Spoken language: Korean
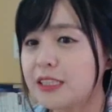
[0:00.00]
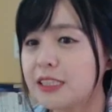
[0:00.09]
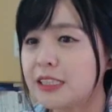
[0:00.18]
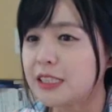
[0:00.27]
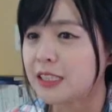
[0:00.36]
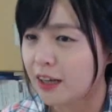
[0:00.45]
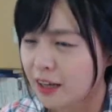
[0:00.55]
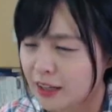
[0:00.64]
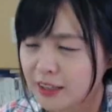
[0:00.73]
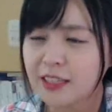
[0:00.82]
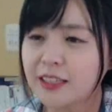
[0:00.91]
쯔지
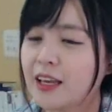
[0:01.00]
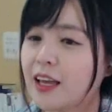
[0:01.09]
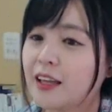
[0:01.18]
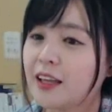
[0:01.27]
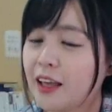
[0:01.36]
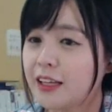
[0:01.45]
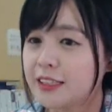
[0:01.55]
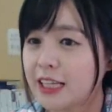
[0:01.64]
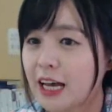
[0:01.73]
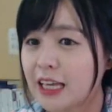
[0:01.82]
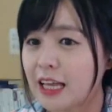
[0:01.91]
흔이디엔
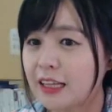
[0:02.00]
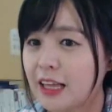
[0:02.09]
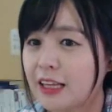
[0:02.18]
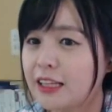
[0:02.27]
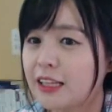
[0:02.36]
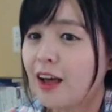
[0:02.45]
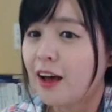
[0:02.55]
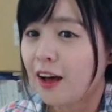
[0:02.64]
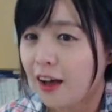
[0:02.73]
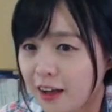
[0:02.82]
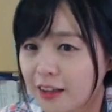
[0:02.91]
자기한테는
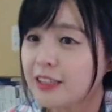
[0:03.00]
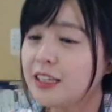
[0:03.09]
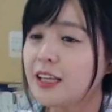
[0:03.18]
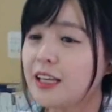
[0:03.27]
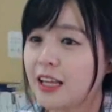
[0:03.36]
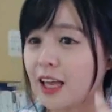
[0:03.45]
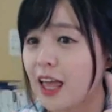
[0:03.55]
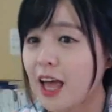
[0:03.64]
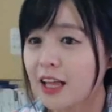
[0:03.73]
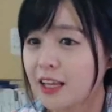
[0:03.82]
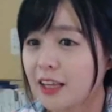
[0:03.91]
흔이디엔 하게
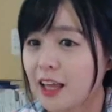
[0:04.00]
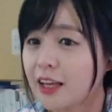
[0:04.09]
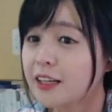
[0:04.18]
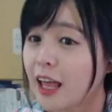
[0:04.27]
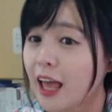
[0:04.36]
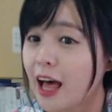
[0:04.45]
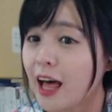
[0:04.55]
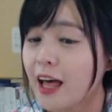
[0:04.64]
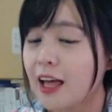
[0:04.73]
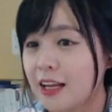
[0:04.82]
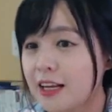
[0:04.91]
해야 된대. 그래야
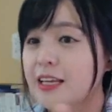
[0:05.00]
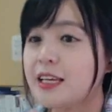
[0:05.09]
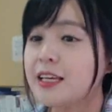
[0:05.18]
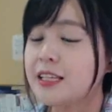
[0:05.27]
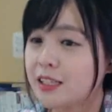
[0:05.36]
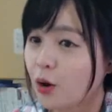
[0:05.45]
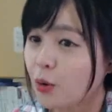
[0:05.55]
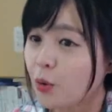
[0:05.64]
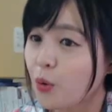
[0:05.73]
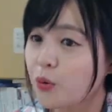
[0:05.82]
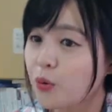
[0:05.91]
리
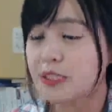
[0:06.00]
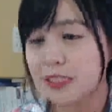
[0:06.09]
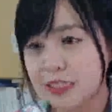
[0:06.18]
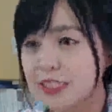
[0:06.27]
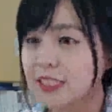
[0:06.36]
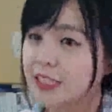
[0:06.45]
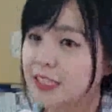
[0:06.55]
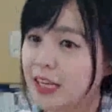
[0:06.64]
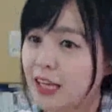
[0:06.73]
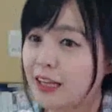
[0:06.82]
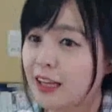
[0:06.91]
성공
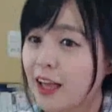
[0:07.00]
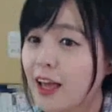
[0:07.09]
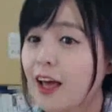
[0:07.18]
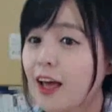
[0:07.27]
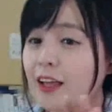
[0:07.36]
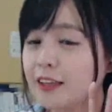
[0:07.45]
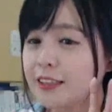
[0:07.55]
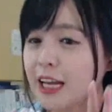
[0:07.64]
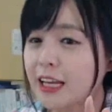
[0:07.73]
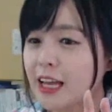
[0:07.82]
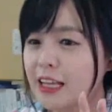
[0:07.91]
찐이디엔
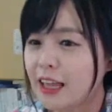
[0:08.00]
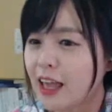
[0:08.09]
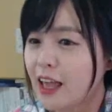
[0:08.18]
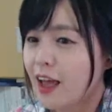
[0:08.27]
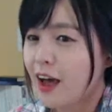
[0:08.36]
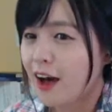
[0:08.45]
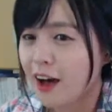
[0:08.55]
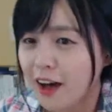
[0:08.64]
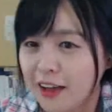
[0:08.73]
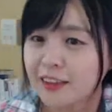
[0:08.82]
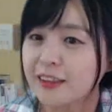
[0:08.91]
자기한테
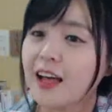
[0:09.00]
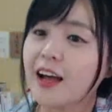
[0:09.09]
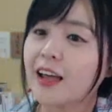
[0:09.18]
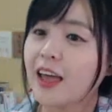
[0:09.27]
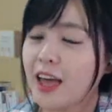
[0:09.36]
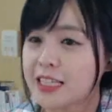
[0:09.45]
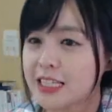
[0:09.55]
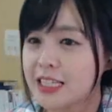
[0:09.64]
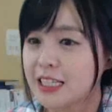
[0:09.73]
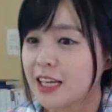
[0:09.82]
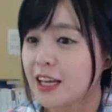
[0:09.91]
흔 하게
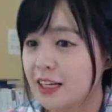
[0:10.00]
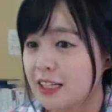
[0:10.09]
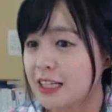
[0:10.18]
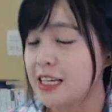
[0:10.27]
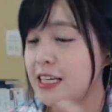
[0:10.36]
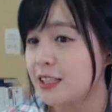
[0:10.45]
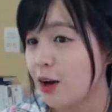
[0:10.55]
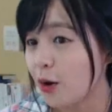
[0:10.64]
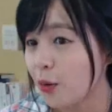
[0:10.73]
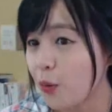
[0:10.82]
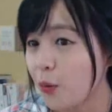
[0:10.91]
해야지 리
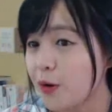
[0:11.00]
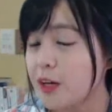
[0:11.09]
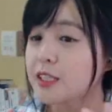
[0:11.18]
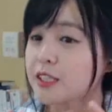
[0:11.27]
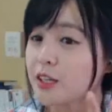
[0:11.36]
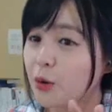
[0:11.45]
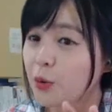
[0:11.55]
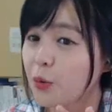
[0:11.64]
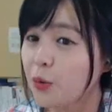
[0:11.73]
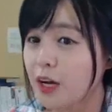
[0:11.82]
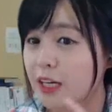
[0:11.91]
성공
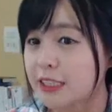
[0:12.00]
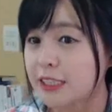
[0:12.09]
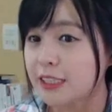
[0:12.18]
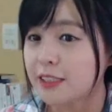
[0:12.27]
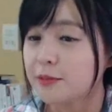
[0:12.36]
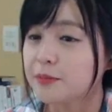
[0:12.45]
성공까지